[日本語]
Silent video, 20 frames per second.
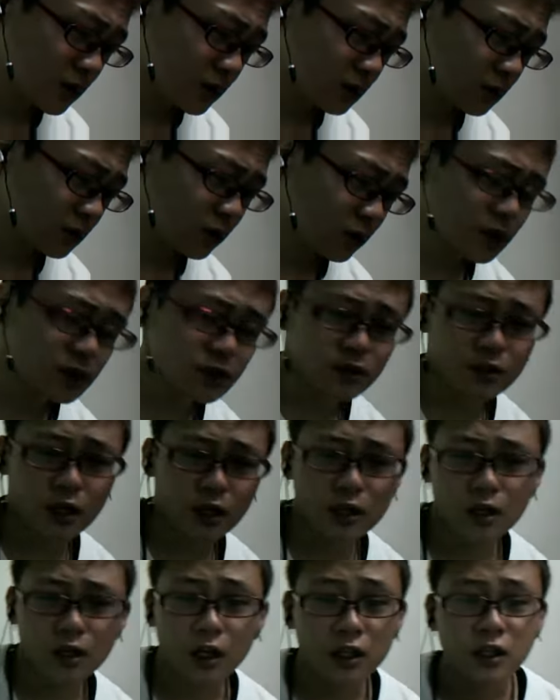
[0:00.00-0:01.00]
とりあえず
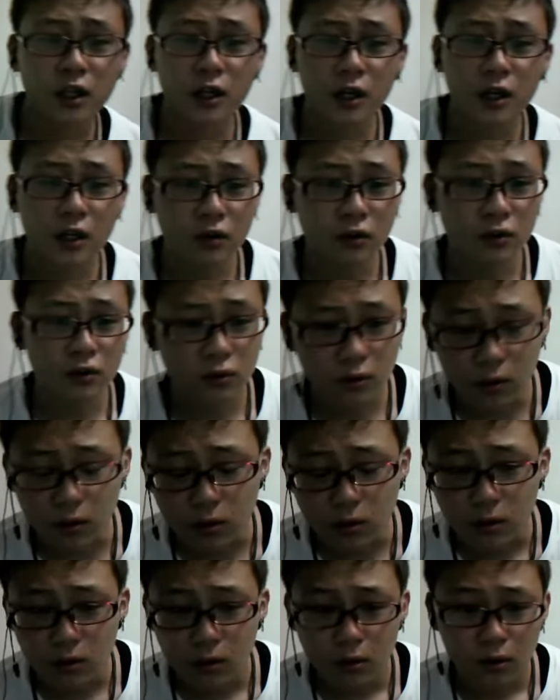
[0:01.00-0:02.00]
何が言いたいかというと、
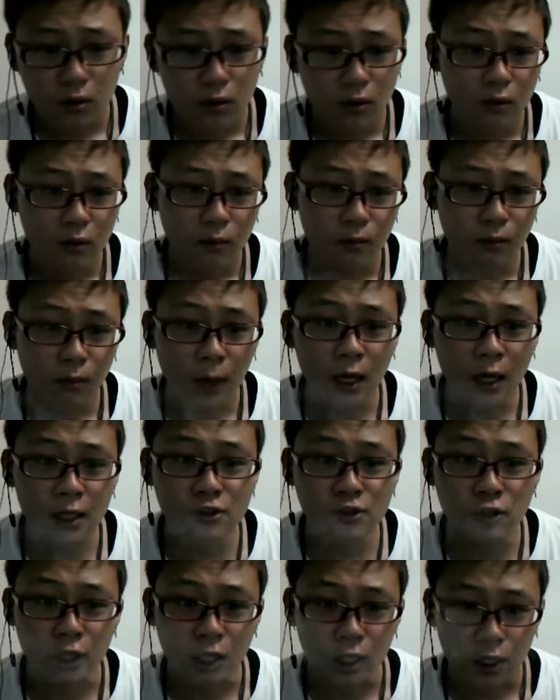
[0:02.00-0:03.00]
ま
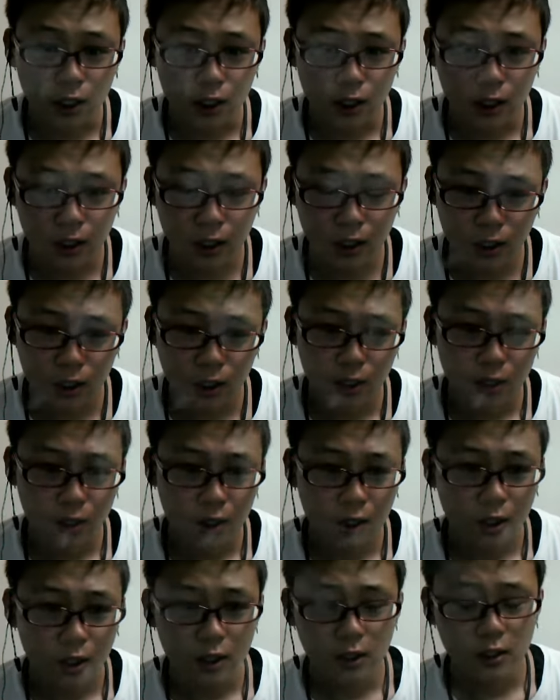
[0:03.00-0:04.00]
ずい。
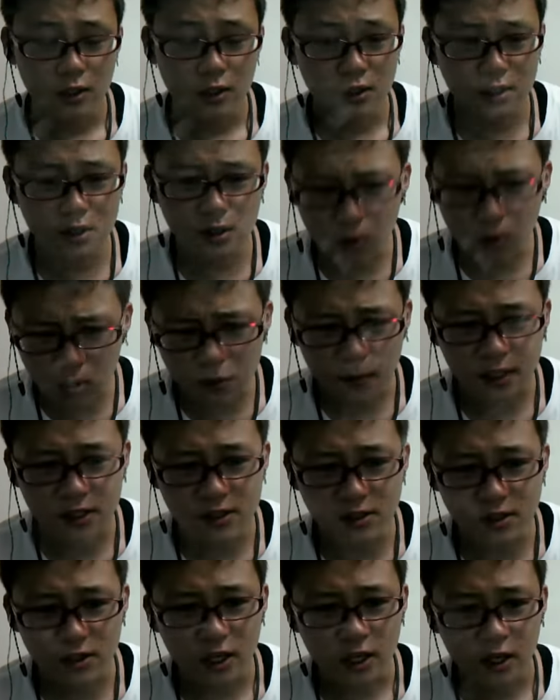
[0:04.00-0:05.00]
すごくまずい。